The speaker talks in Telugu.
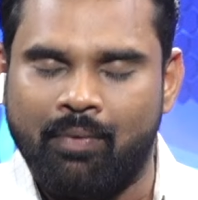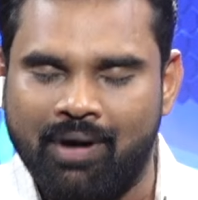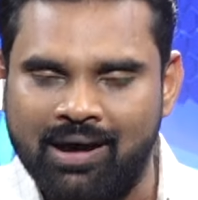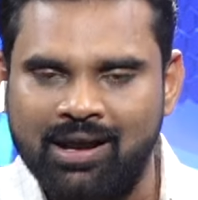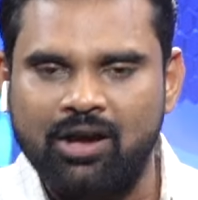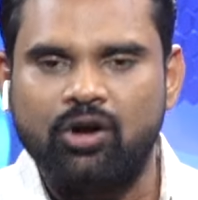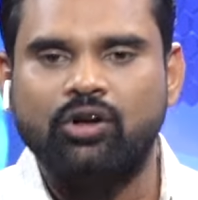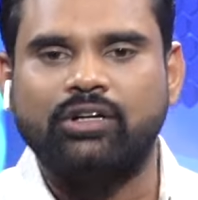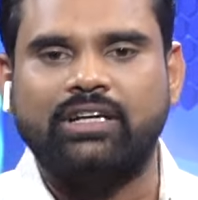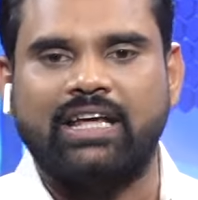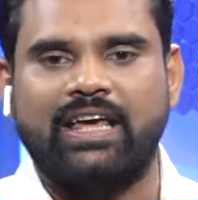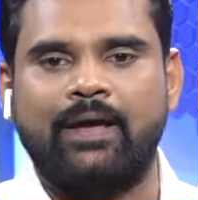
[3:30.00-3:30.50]

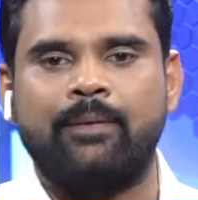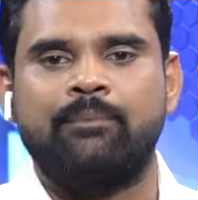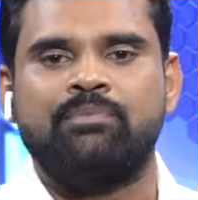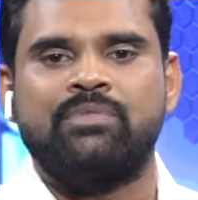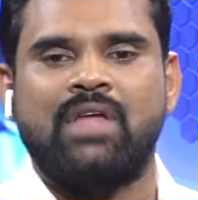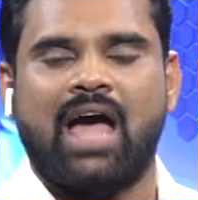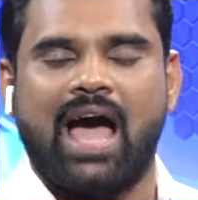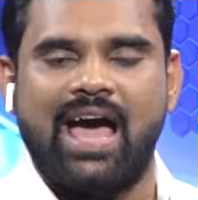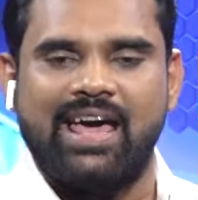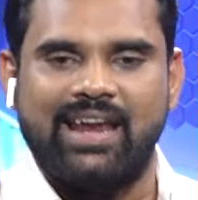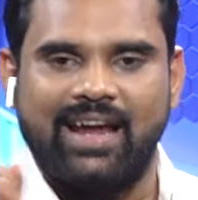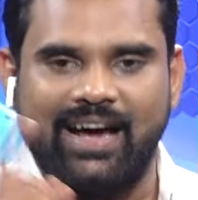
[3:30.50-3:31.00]
మరొకటి
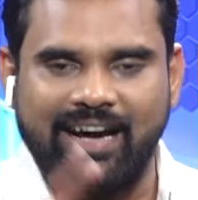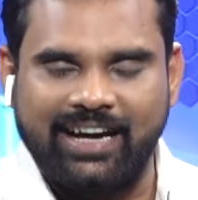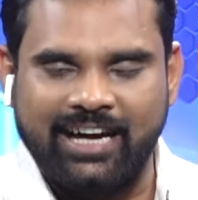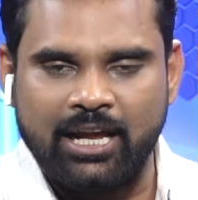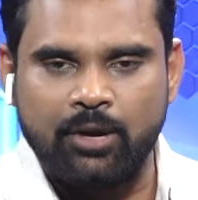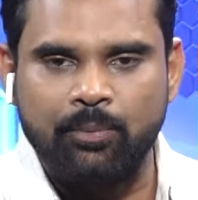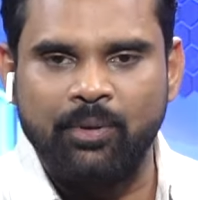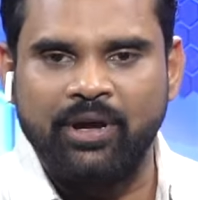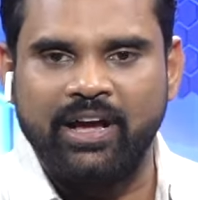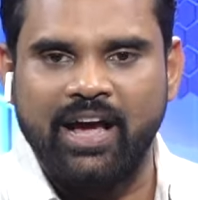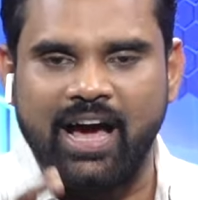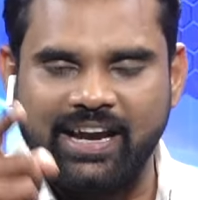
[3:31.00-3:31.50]
ఆయన
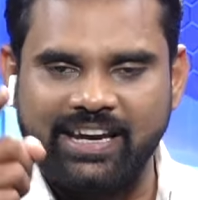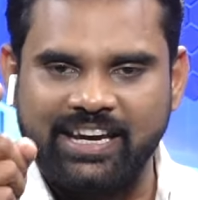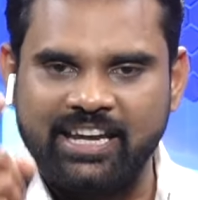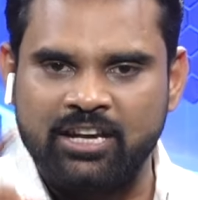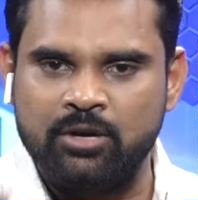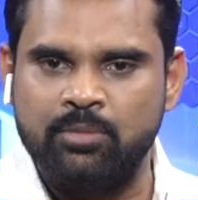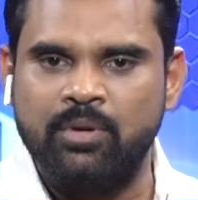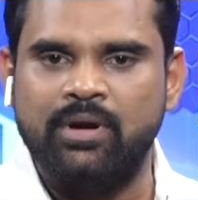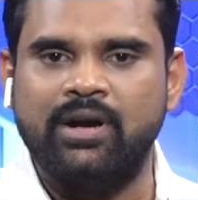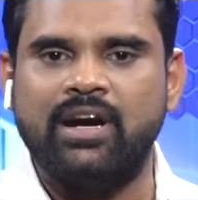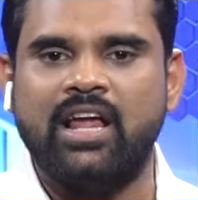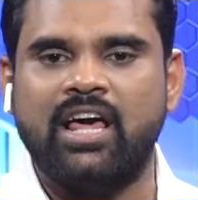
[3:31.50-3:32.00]
అక్రమంగా
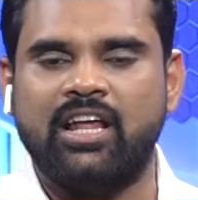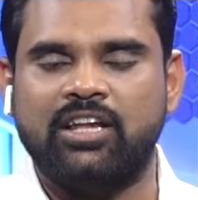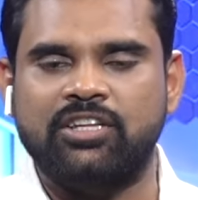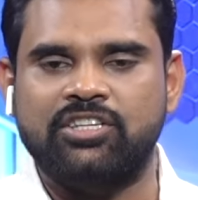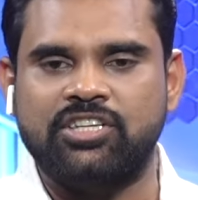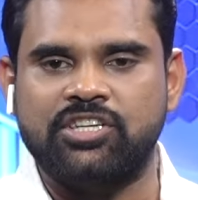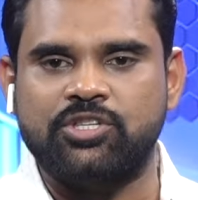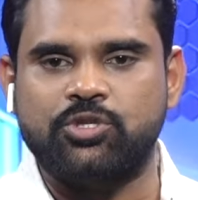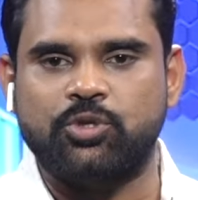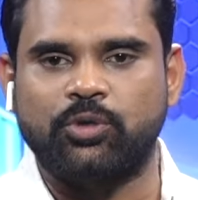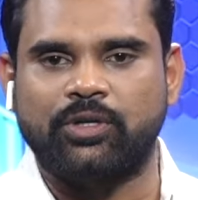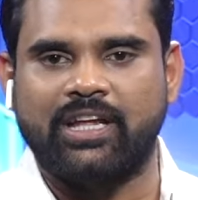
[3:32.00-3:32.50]
నిర్మాణాలు
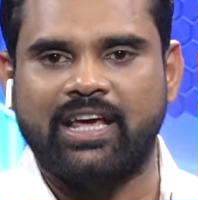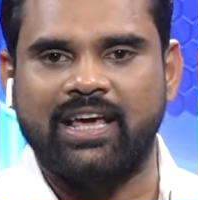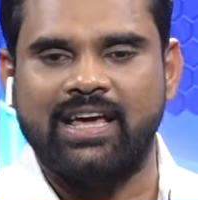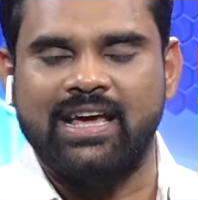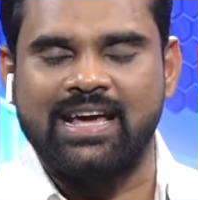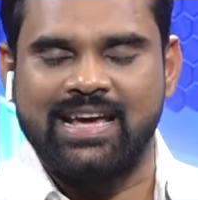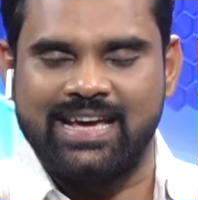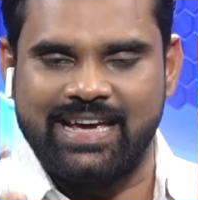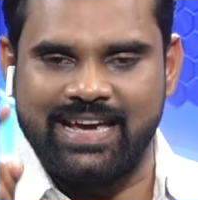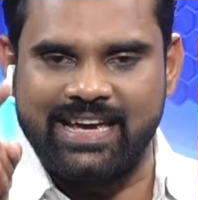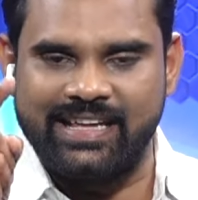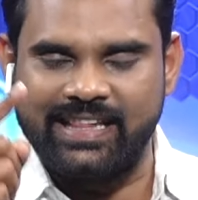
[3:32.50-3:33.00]
చేస్తుంటే
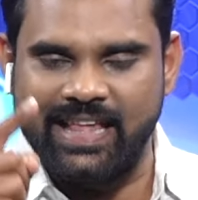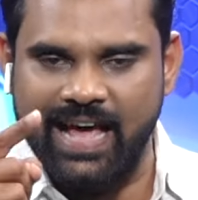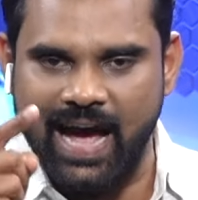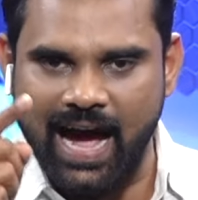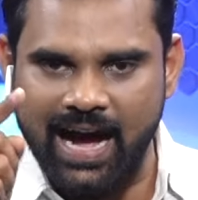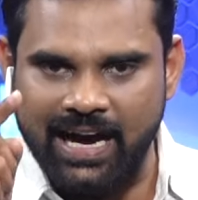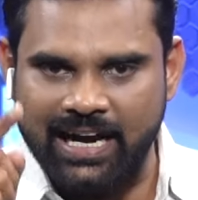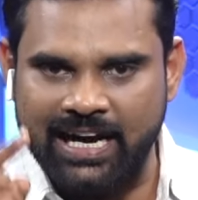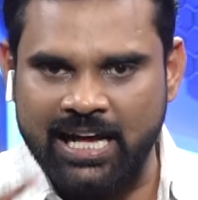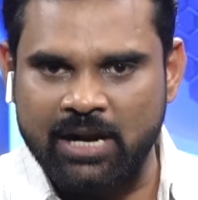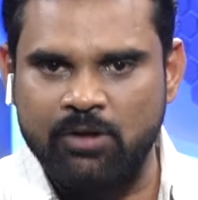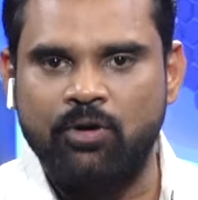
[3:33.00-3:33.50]
ఇది
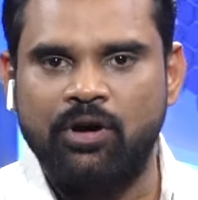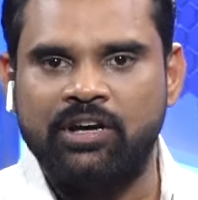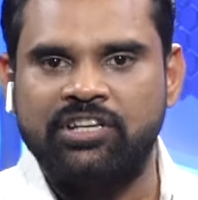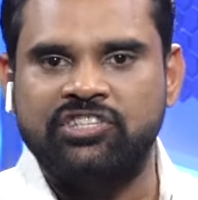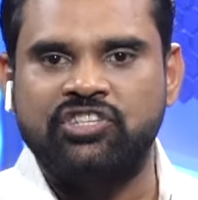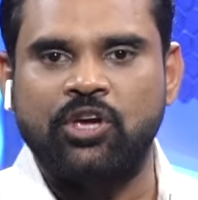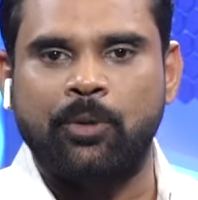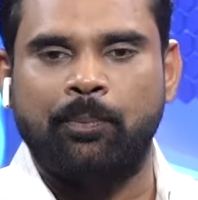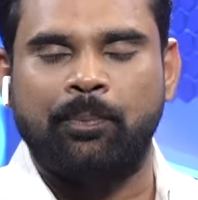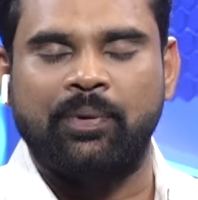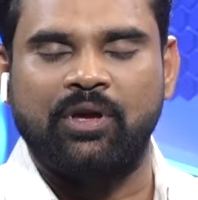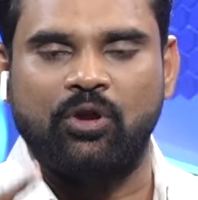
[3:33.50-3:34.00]
అక్రమం
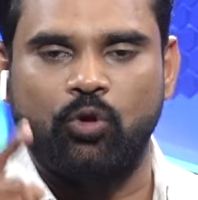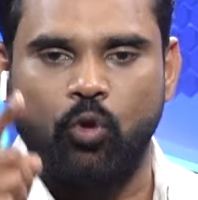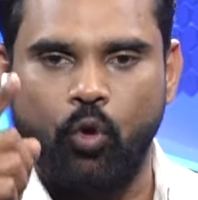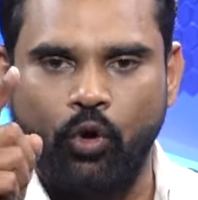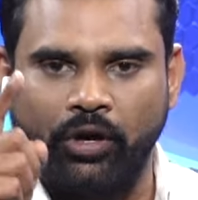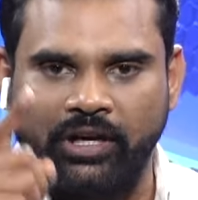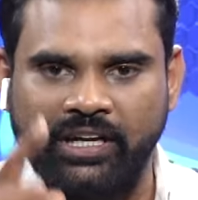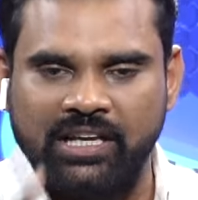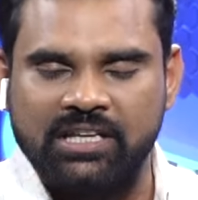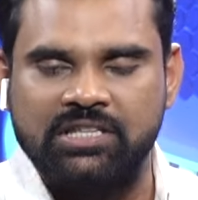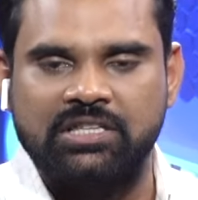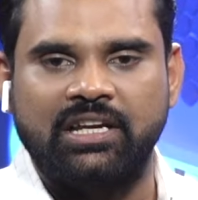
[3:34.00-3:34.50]
అని చెప్పి
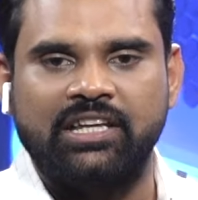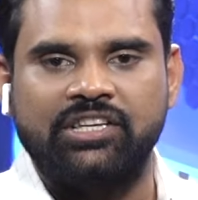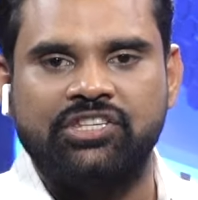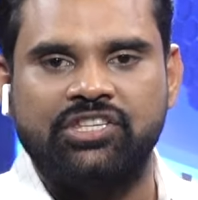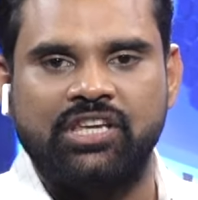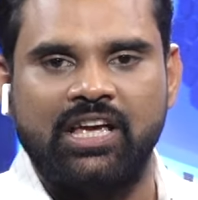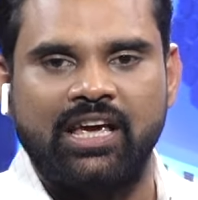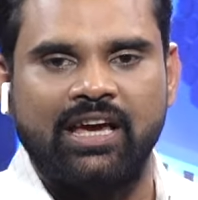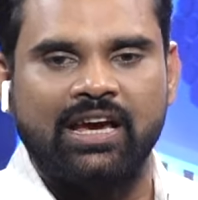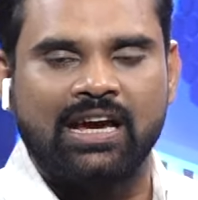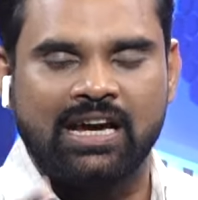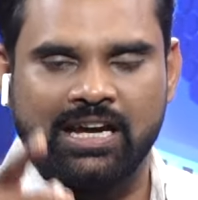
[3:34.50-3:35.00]
నోటీసులు
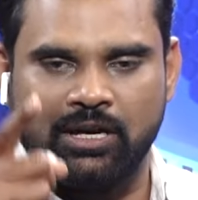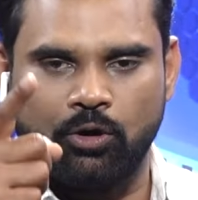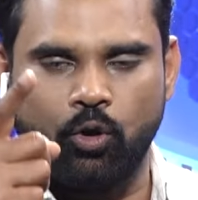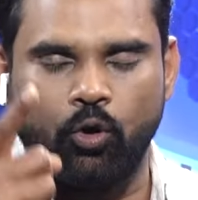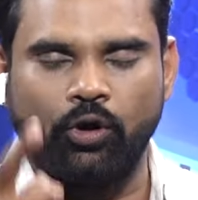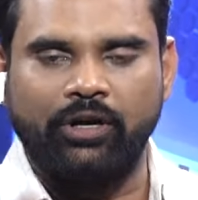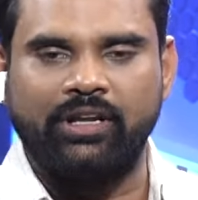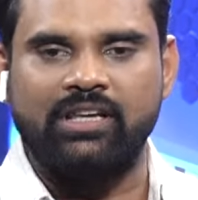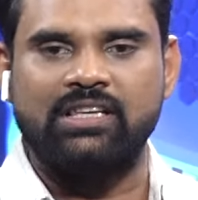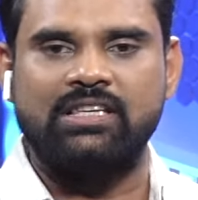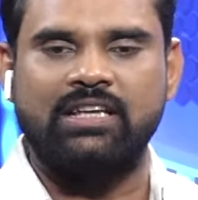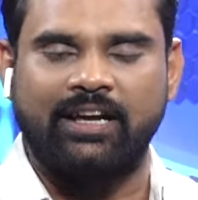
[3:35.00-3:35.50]
ఇచ్చి
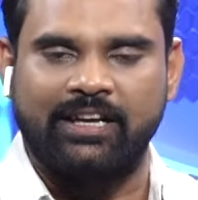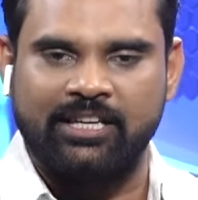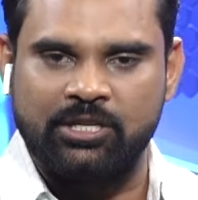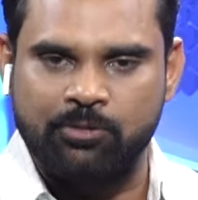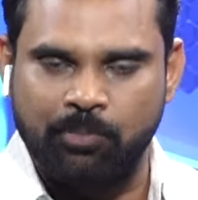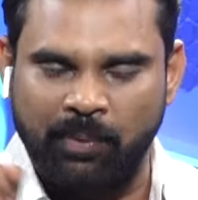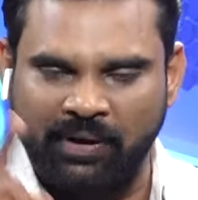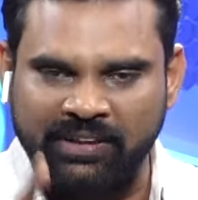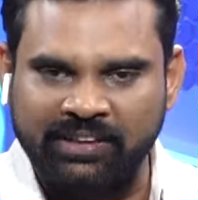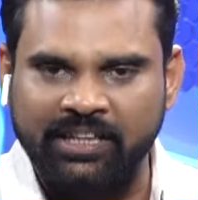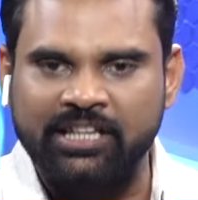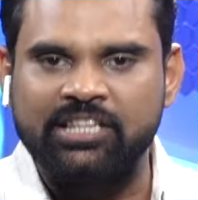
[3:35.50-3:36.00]
నోటీసులకు
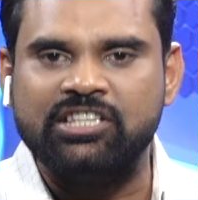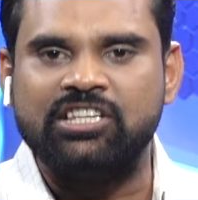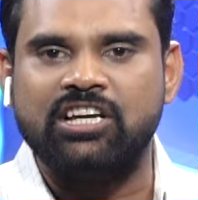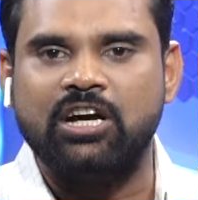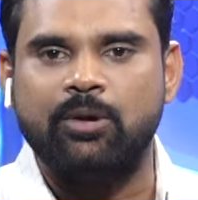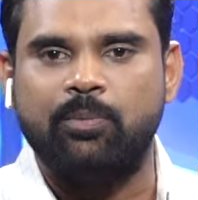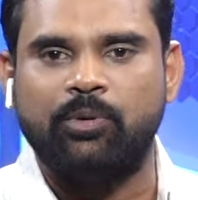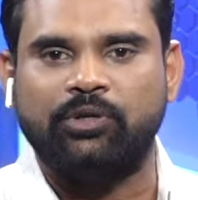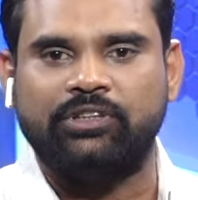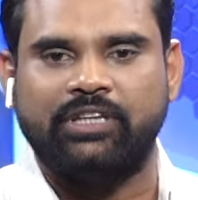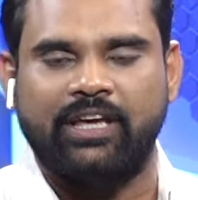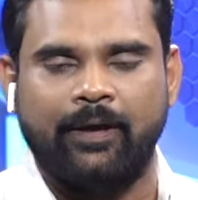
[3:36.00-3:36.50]

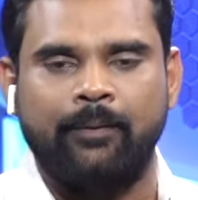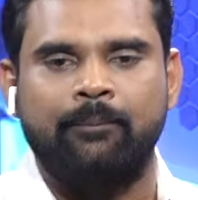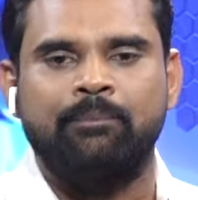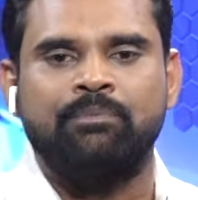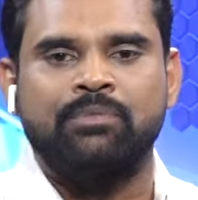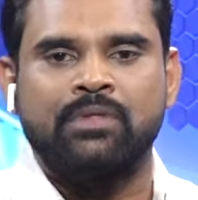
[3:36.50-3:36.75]
స్పందించకపోతే